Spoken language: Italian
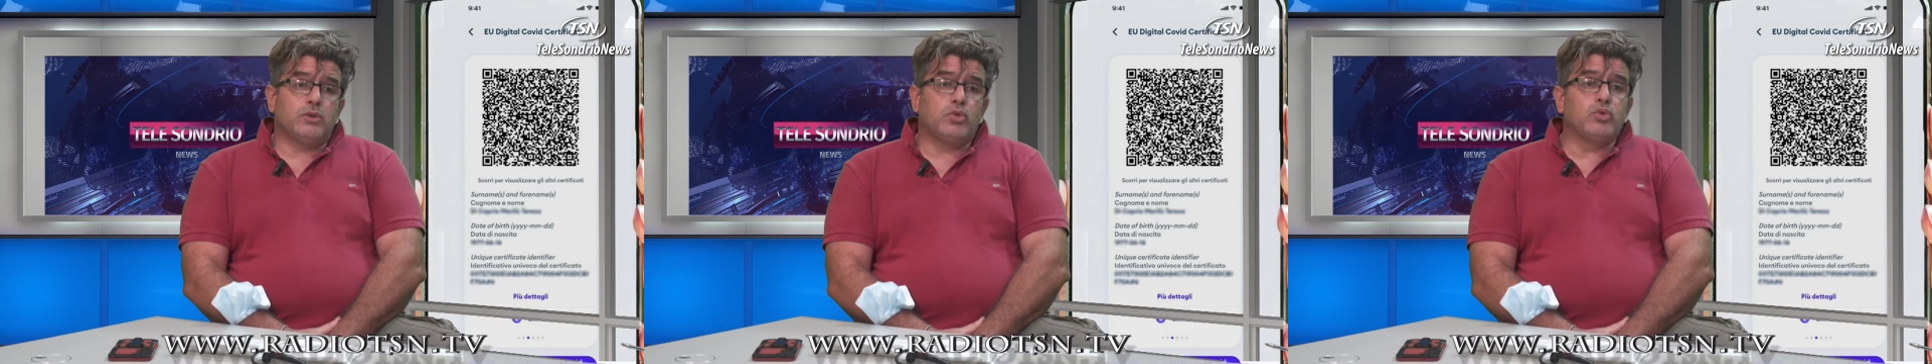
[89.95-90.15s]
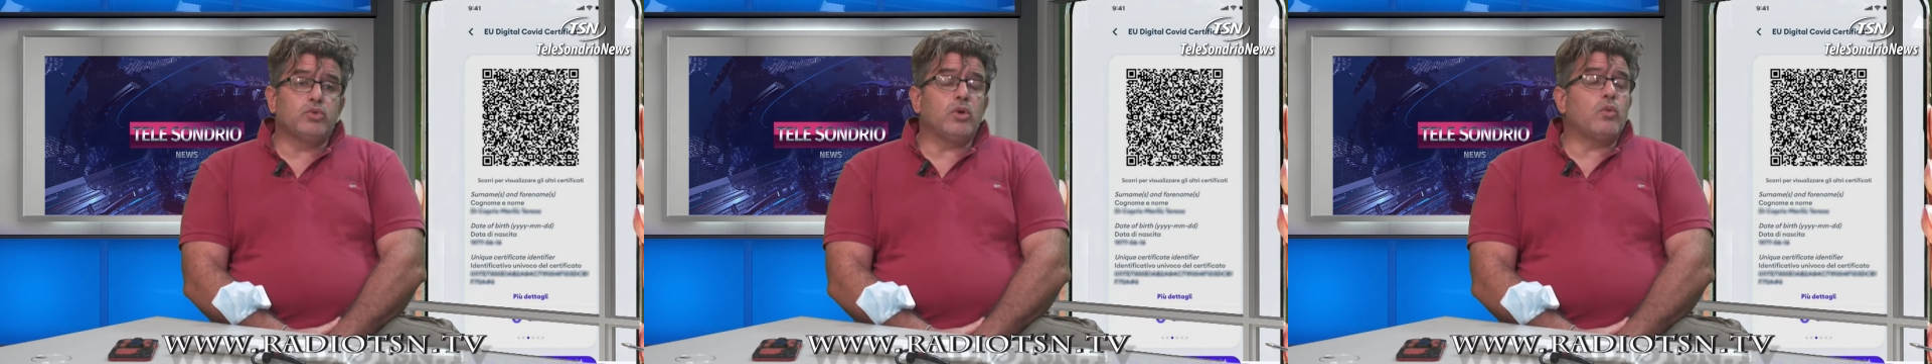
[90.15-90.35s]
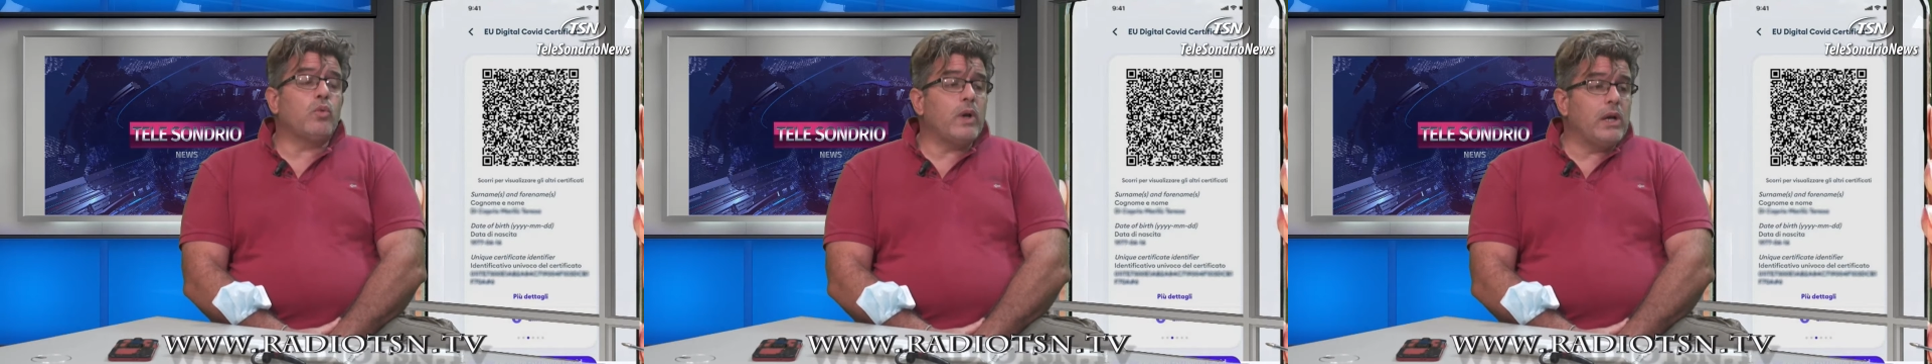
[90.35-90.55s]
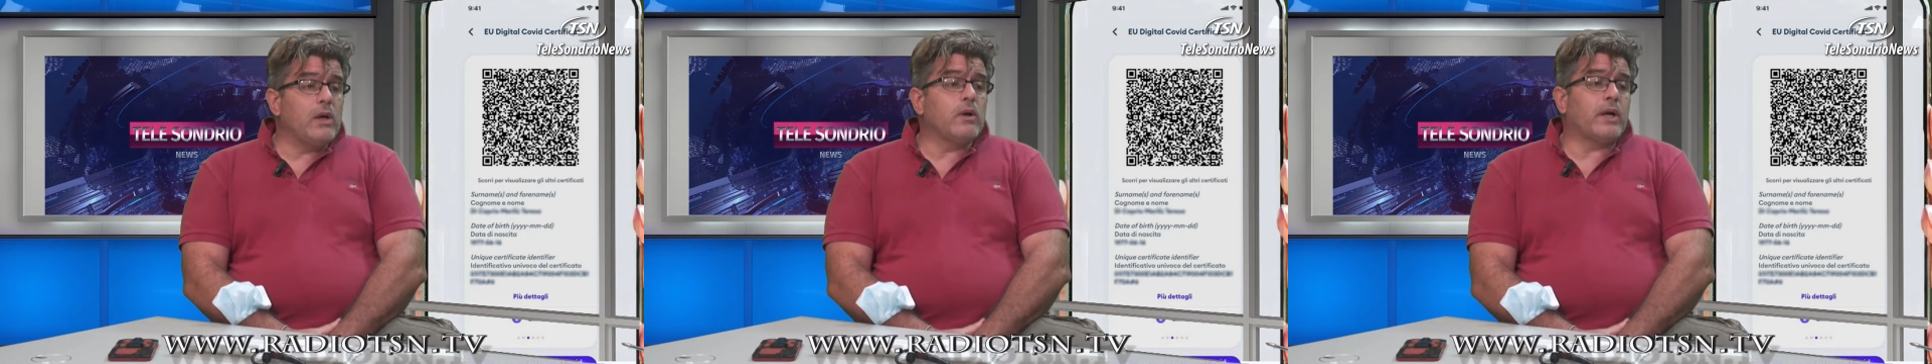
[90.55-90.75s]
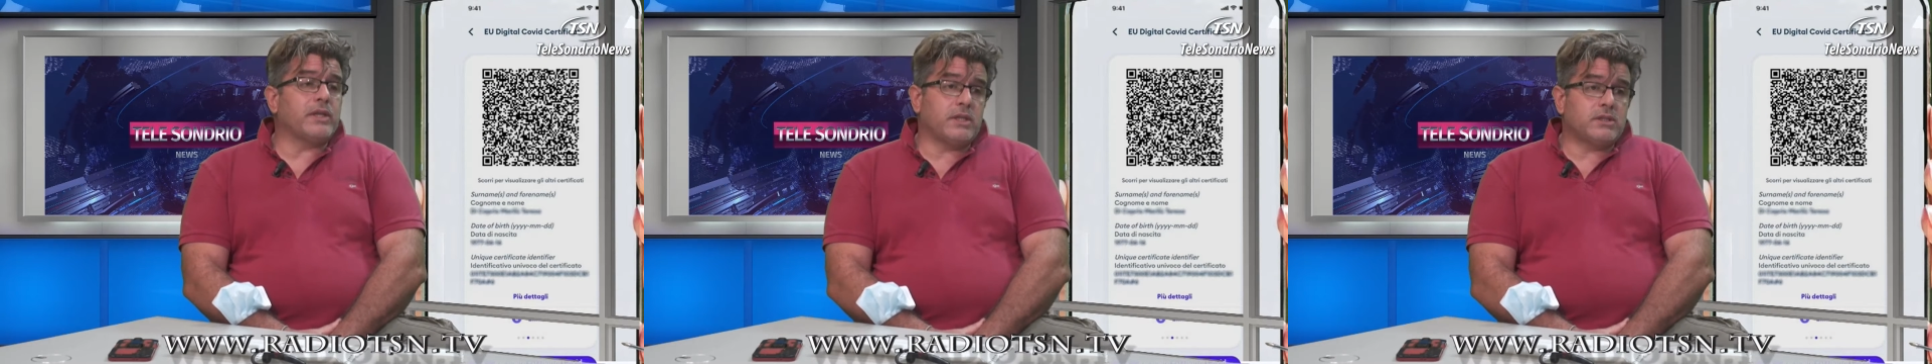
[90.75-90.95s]
tutto
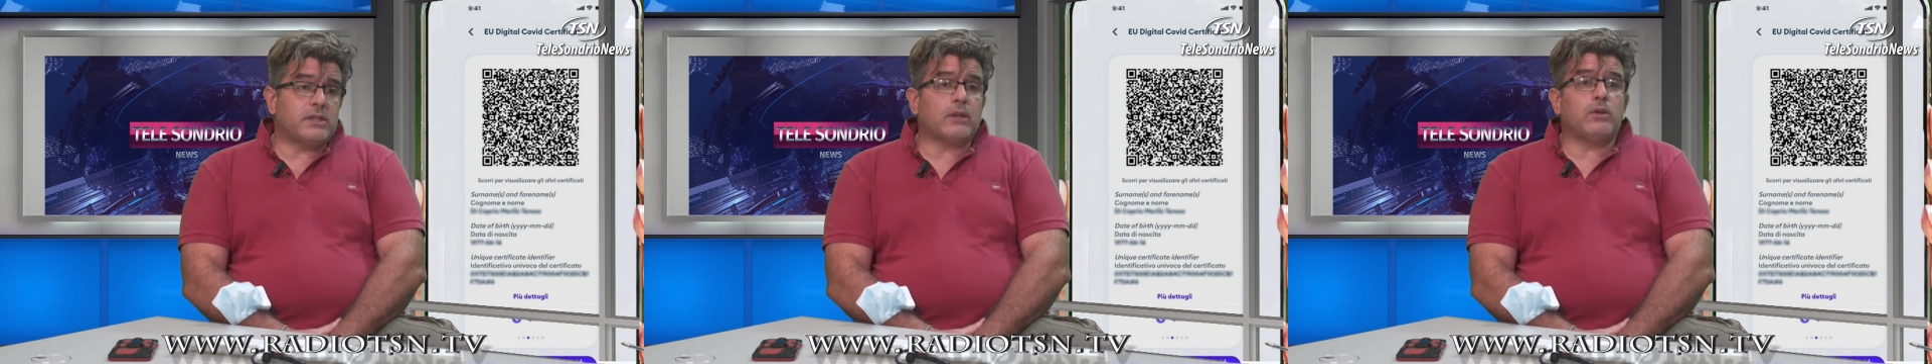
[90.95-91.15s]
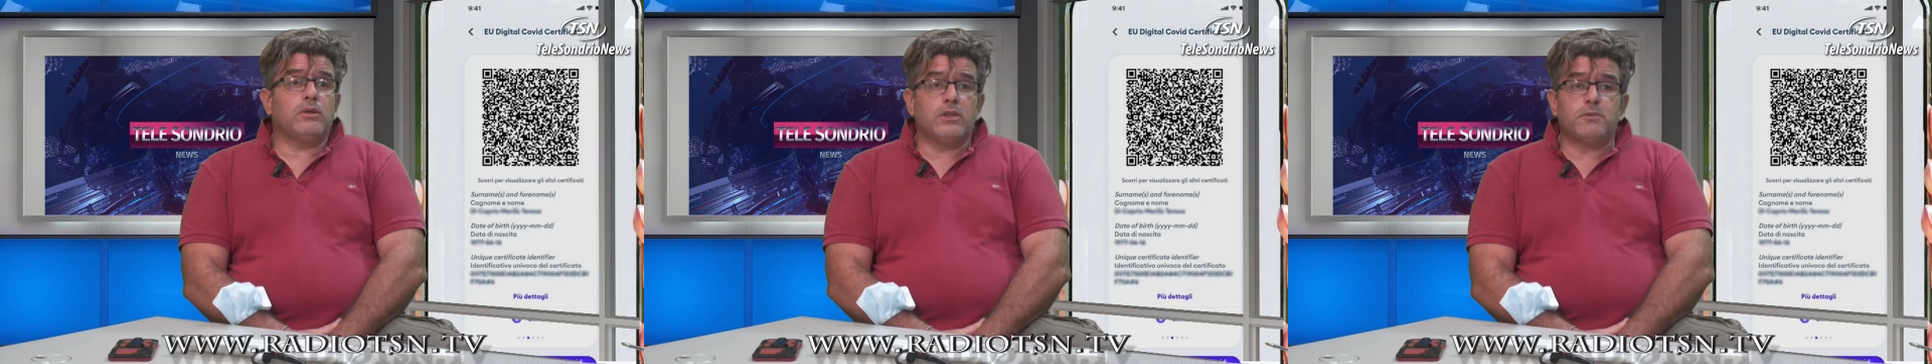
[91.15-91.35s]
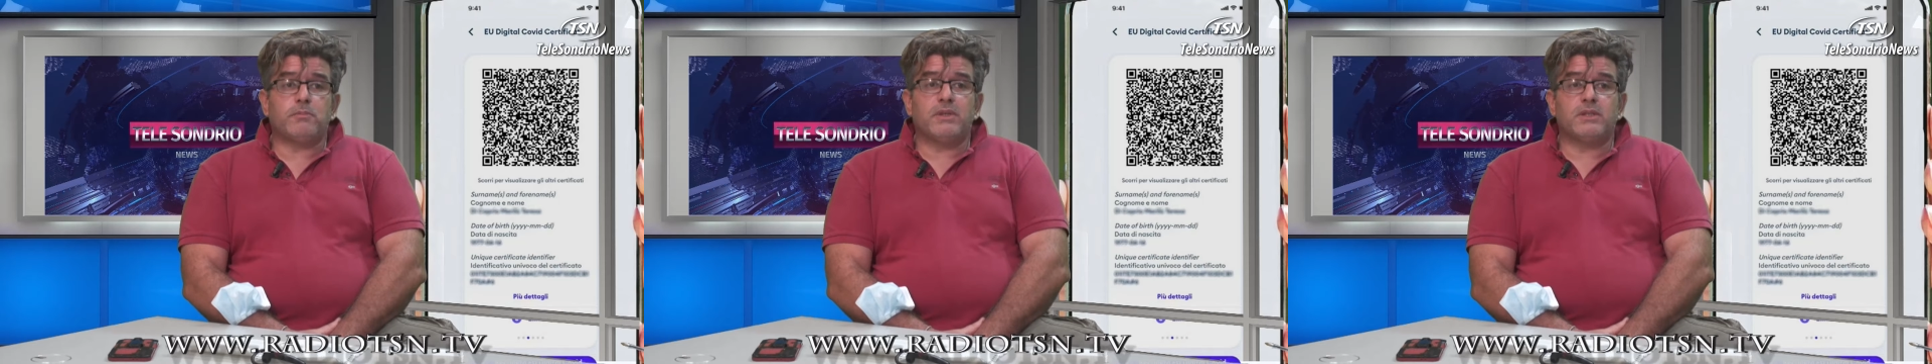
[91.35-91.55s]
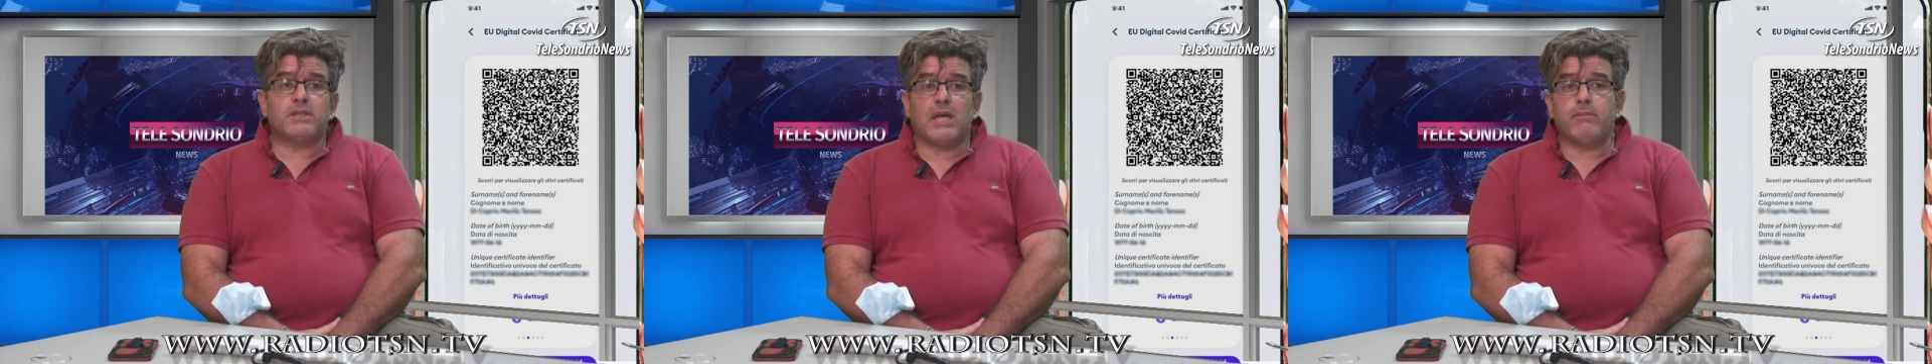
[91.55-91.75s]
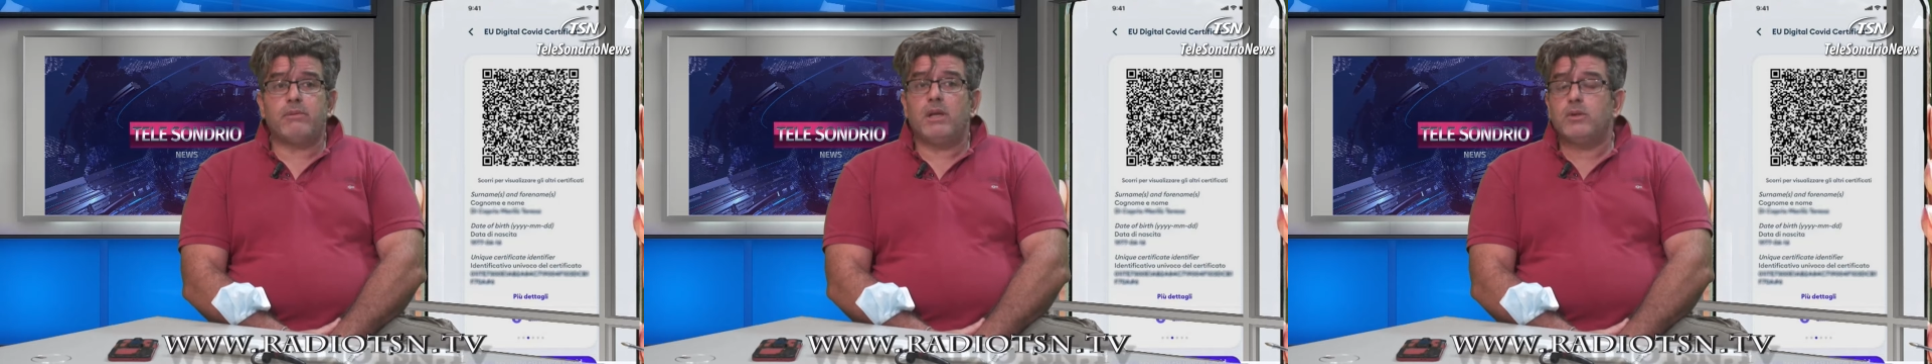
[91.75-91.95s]
quello che ci è stato
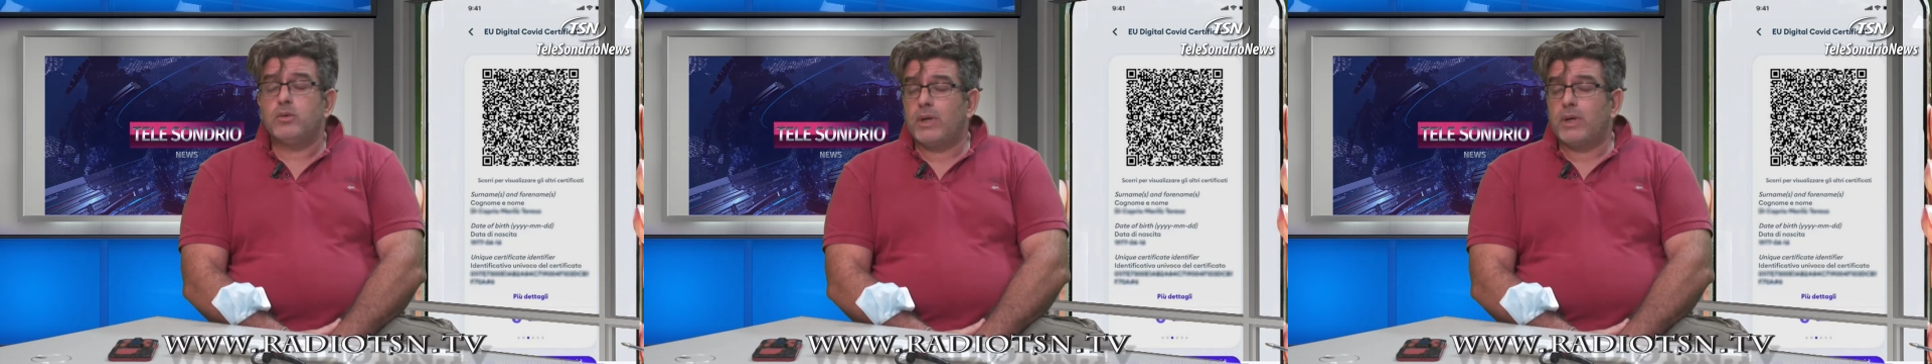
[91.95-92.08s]
indispensabile